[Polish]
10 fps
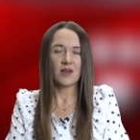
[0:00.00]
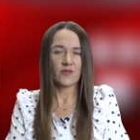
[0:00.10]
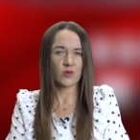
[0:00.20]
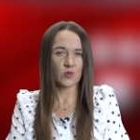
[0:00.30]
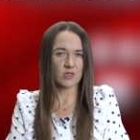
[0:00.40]

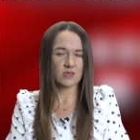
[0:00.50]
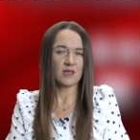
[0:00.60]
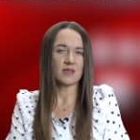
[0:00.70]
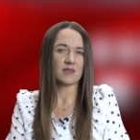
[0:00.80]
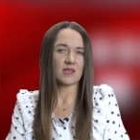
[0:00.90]

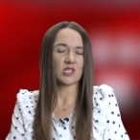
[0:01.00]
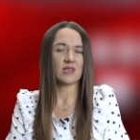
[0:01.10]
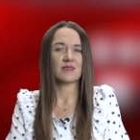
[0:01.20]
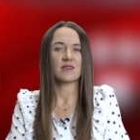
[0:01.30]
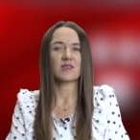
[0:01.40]
Wkrótce na
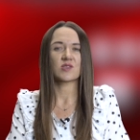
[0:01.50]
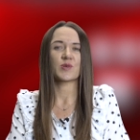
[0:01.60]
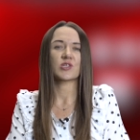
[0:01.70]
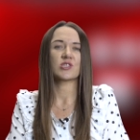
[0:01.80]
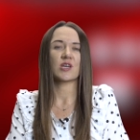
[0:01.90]
naszej antenie
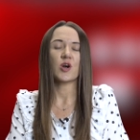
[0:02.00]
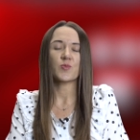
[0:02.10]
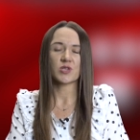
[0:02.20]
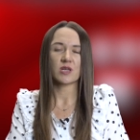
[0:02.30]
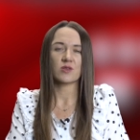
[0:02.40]
zobaczycie
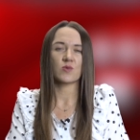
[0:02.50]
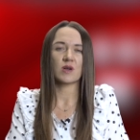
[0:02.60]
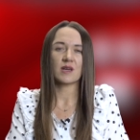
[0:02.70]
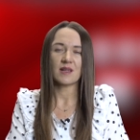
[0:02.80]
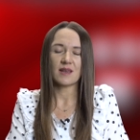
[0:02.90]
obszerną
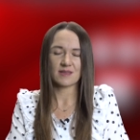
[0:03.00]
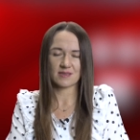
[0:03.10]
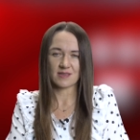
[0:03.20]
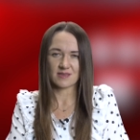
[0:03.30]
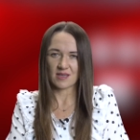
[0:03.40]

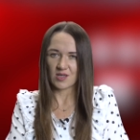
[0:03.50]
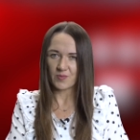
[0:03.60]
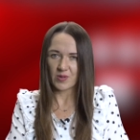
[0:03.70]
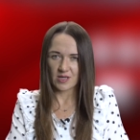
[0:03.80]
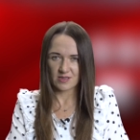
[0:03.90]
relację z tej
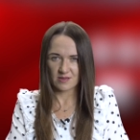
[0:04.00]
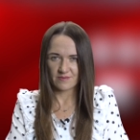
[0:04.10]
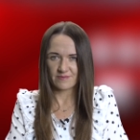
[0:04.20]
imprezy.